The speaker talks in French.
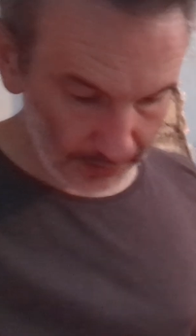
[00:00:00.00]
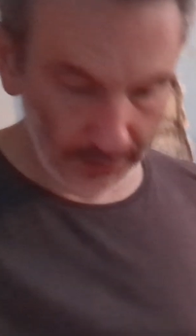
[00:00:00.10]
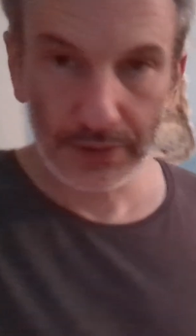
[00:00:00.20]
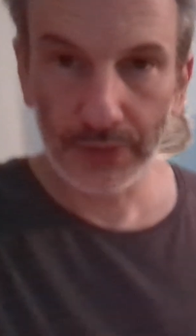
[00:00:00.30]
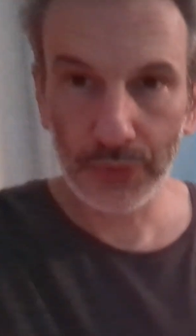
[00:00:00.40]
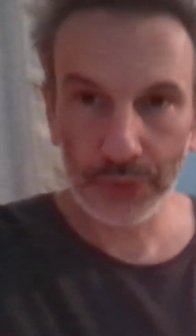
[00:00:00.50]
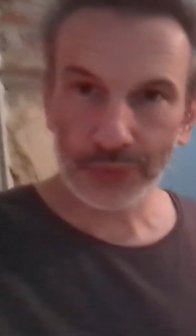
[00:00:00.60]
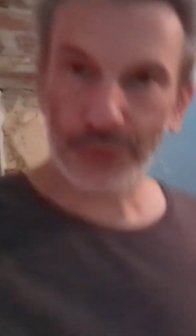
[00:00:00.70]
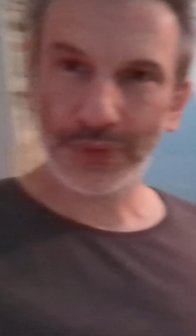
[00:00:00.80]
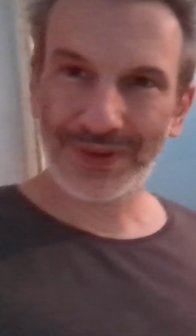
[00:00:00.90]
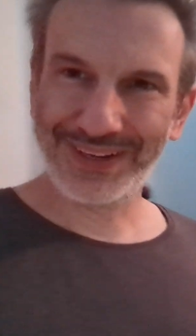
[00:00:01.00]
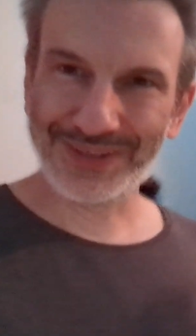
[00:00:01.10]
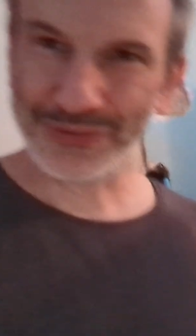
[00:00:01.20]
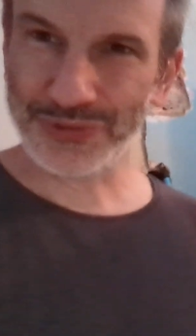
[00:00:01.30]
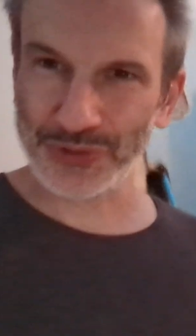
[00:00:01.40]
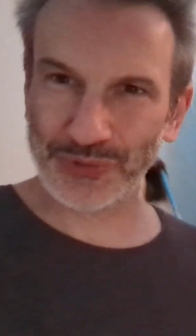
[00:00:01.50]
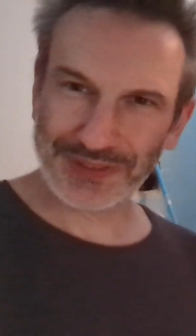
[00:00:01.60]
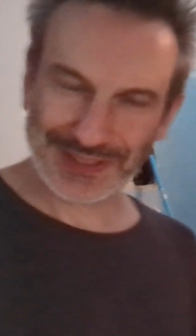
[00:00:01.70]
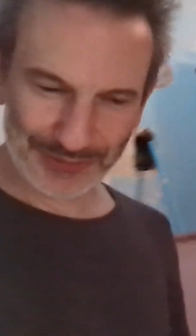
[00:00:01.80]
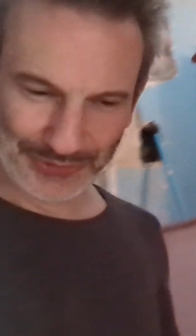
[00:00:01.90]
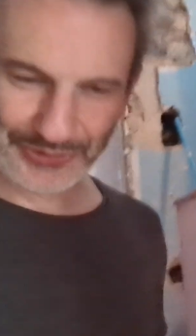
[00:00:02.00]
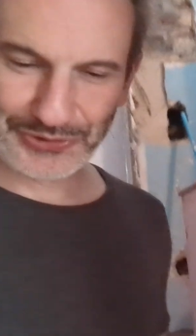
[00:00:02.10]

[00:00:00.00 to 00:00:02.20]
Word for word: Hello Alors aujourd'hui est un autre